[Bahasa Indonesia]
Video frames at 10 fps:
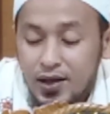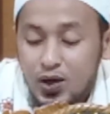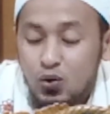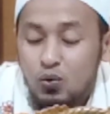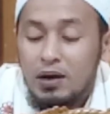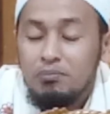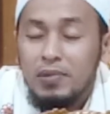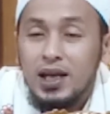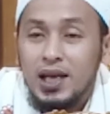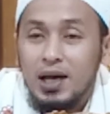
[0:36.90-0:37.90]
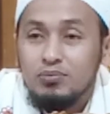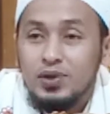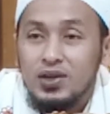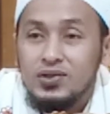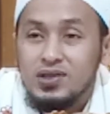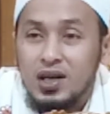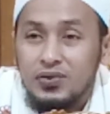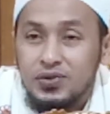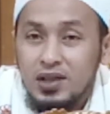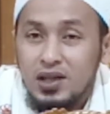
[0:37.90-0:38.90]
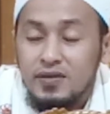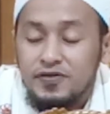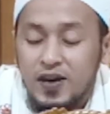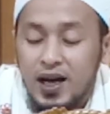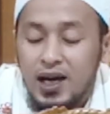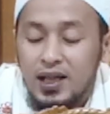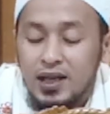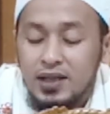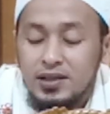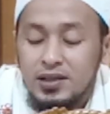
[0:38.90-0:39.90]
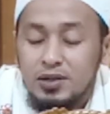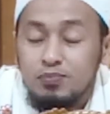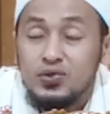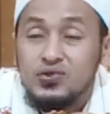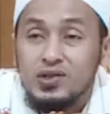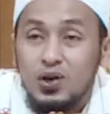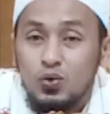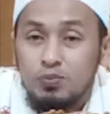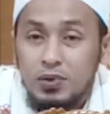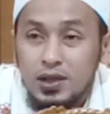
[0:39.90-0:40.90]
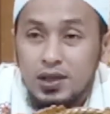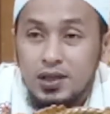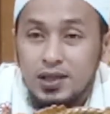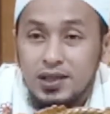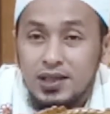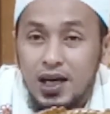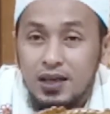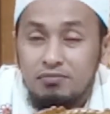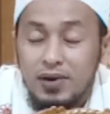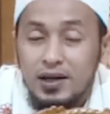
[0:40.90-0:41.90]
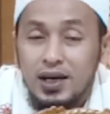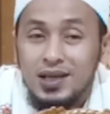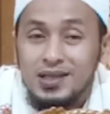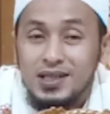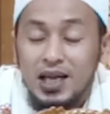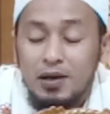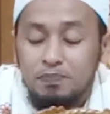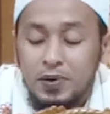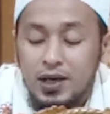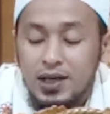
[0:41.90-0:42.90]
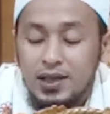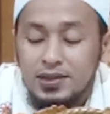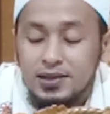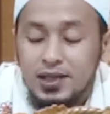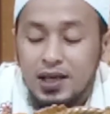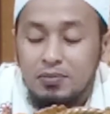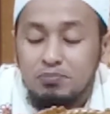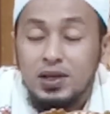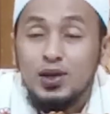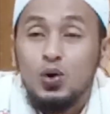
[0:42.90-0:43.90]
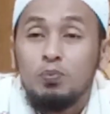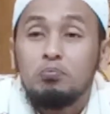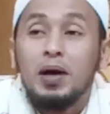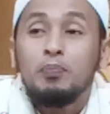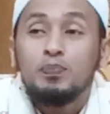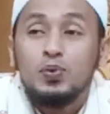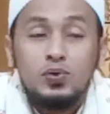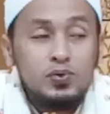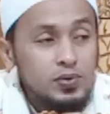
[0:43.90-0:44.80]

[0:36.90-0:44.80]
Wa man lam yastati fa alaihi bisawmi dan barang siapa yang belum mampu